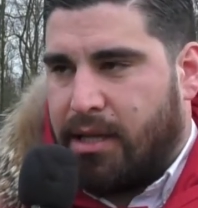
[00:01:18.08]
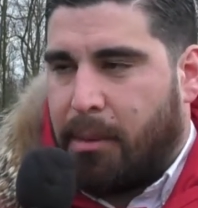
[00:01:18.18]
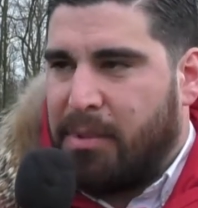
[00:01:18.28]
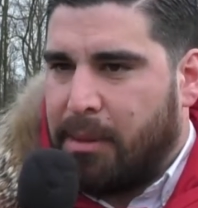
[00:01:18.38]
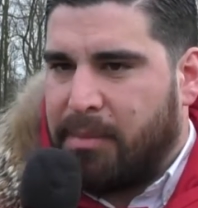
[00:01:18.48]

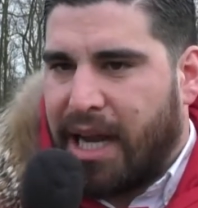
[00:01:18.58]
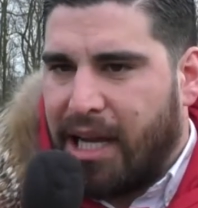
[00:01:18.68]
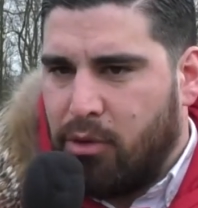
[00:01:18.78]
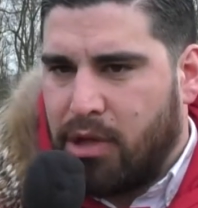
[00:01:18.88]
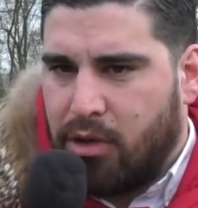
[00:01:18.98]
dann mit dem
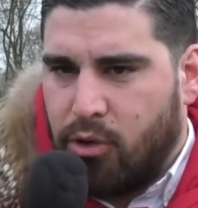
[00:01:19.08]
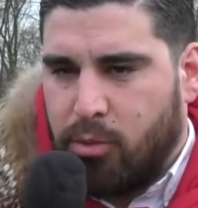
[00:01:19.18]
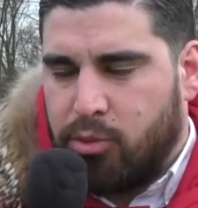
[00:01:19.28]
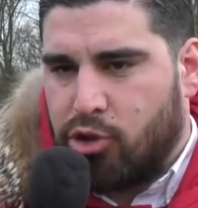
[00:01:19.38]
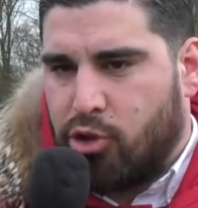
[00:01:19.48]
3-0 natürlich
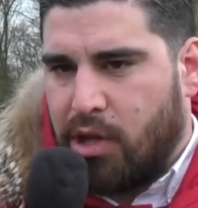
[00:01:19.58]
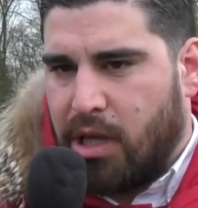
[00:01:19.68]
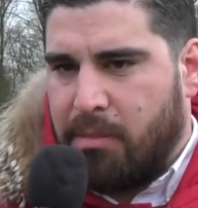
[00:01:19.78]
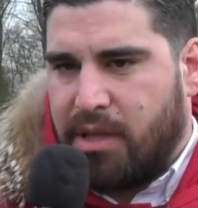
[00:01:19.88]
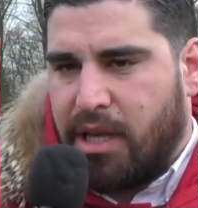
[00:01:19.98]
umso
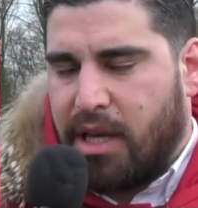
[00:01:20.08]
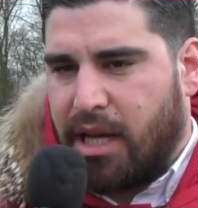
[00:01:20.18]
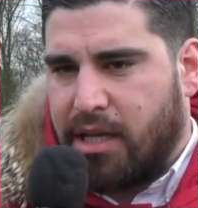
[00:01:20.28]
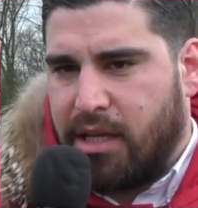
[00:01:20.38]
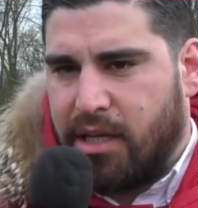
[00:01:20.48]
schöner mit der
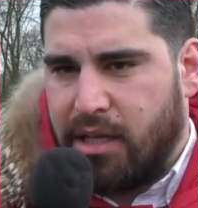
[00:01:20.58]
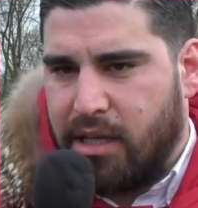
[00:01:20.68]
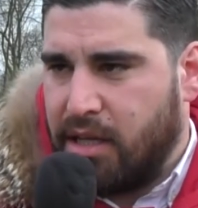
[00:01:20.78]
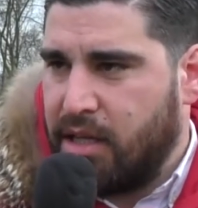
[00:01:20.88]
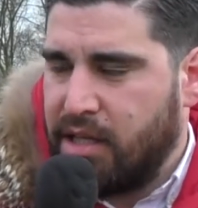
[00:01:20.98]
Hacke in,
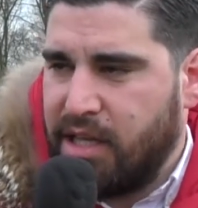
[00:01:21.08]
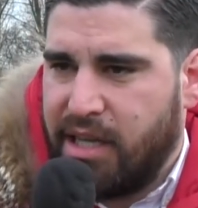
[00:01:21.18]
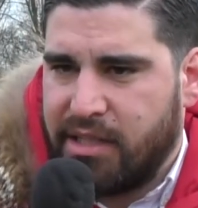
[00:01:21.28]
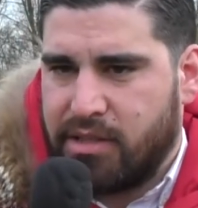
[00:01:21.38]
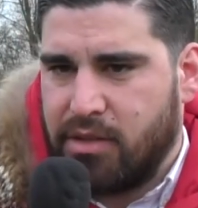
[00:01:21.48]
äh, in die
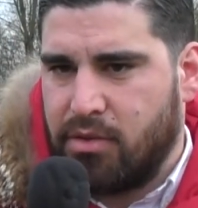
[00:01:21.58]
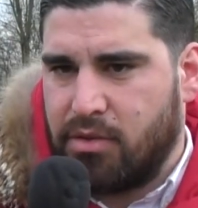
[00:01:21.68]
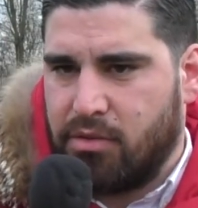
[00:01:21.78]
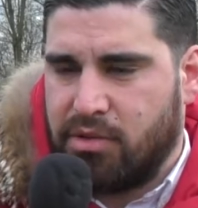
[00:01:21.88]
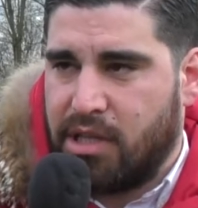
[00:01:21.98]
Gasse
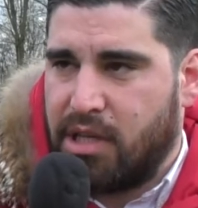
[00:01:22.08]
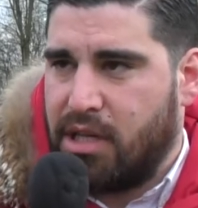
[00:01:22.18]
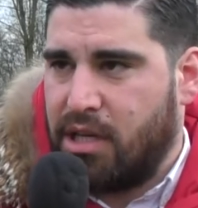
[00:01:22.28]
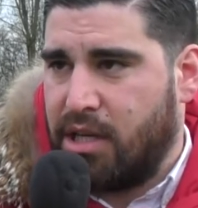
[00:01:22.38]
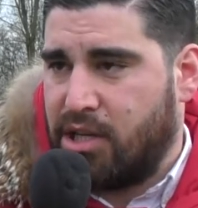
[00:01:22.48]
und
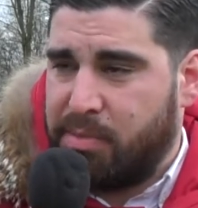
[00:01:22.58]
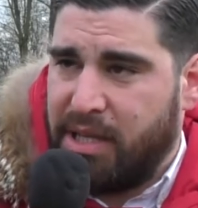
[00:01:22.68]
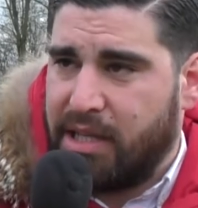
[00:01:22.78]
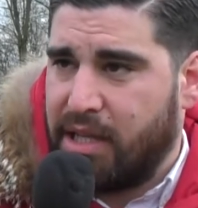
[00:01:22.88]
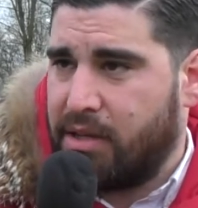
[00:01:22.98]
unser äh,
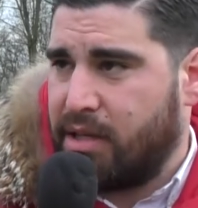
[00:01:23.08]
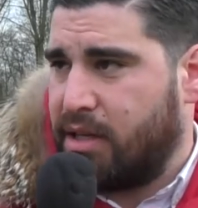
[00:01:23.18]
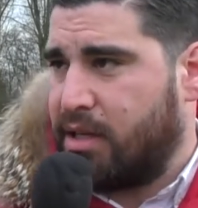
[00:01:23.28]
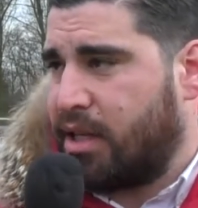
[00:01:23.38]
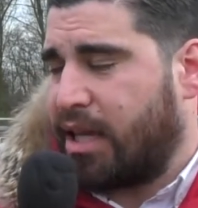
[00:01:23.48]
Spieler, den ich
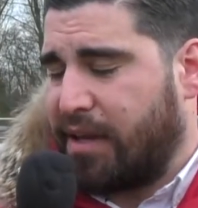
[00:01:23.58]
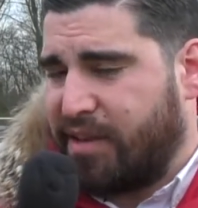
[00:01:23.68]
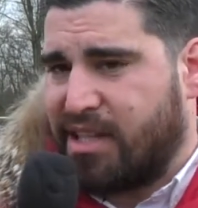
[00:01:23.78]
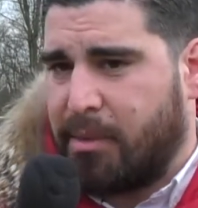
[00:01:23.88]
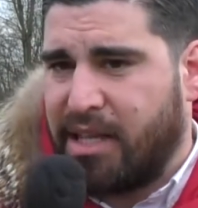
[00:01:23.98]
äh, dann
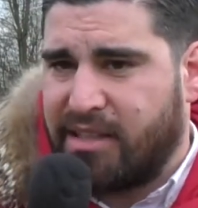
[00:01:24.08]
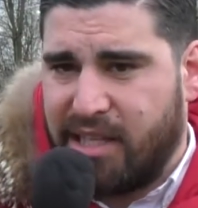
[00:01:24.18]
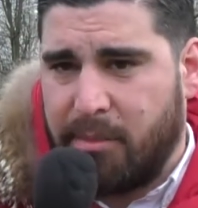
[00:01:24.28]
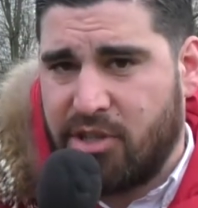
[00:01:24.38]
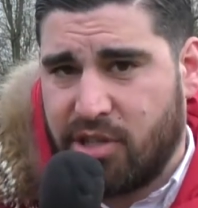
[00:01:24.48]
eingewechselt habe, Enes
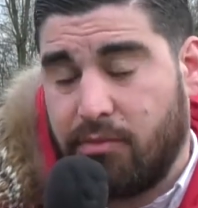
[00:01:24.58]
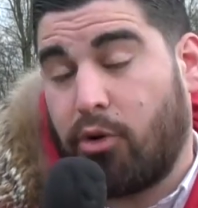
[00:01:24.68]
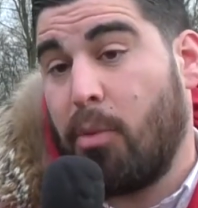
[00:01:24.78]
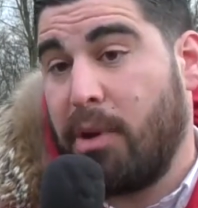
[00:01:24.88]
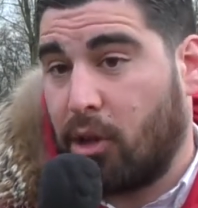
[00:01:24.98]
Demijan,
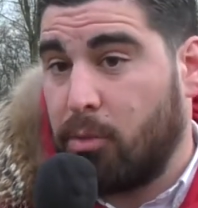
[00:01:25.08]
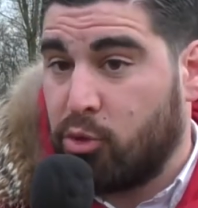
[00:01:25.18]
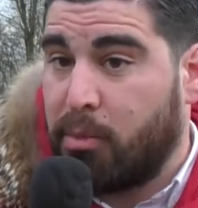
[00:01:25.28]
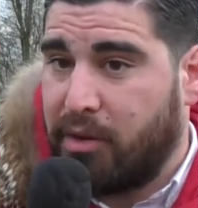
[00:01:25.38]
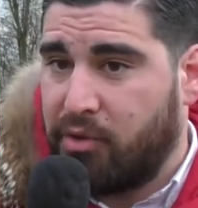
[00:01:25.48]
freut mich dann
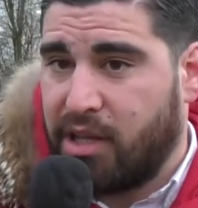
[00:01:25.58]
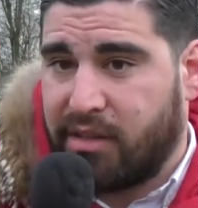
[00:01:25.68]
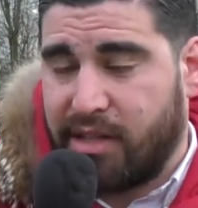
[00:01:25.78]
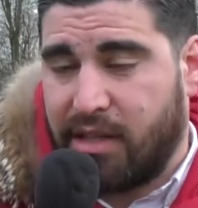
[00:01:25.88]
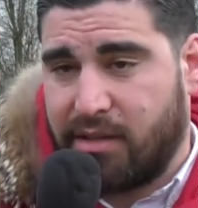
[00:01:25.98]
umso mehr für ihn,
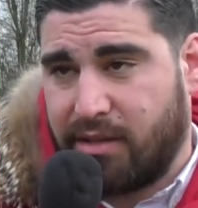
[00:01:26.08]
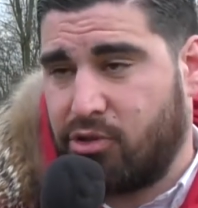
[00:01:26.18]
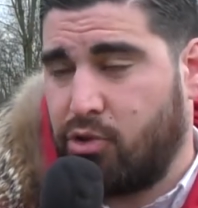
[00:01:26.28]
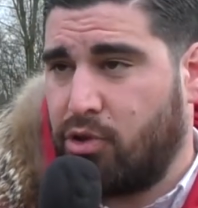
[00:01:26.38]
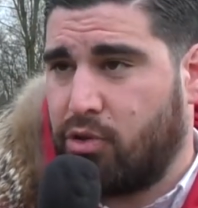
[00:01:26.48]
dass er das,
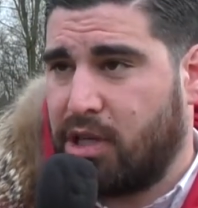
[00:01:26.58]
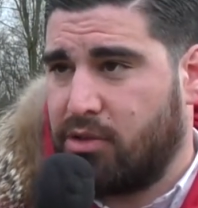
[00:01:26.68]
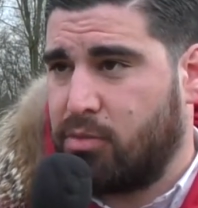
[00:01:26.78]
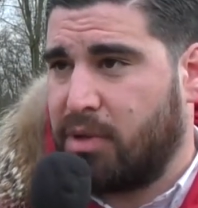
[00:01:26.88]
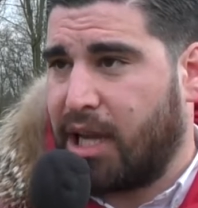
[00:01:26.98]
das schöne Tor
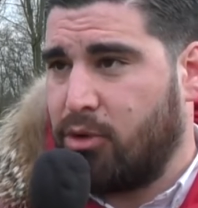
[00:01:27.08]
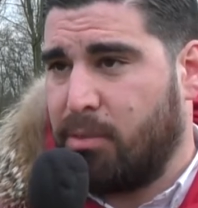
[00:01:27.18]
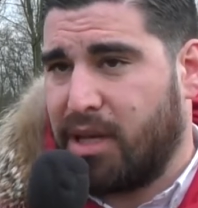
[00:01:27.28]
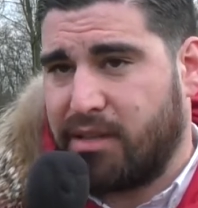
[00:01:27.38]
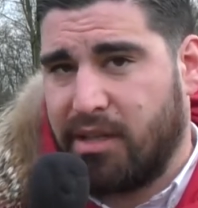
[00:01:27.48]
dann zum 3-0
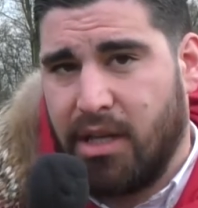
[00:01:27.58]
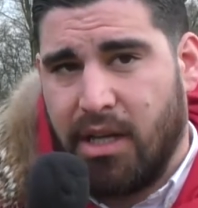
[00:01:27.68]
macht.